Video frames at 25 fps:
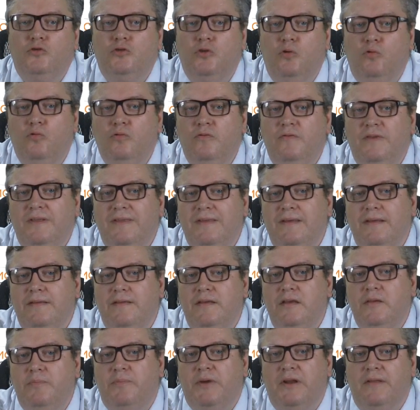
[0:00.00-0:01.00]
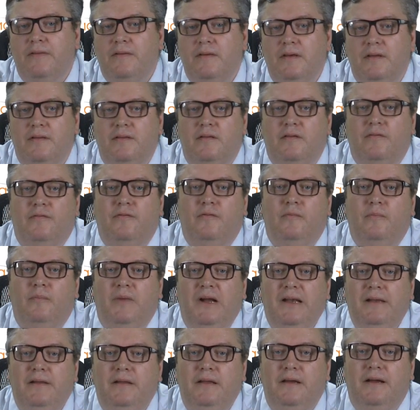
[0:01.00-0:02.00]
что у 20%
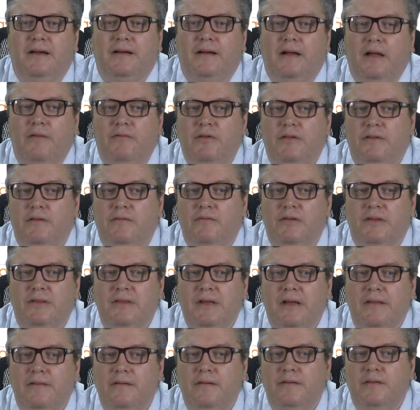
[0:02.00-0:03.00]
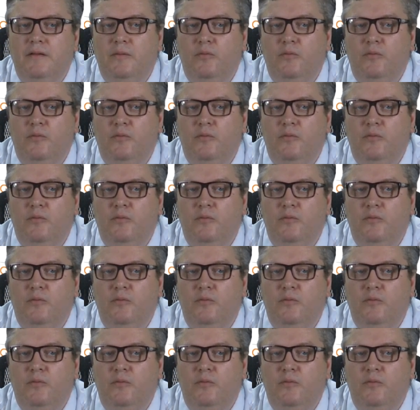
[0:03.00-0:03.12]
больных COVID-19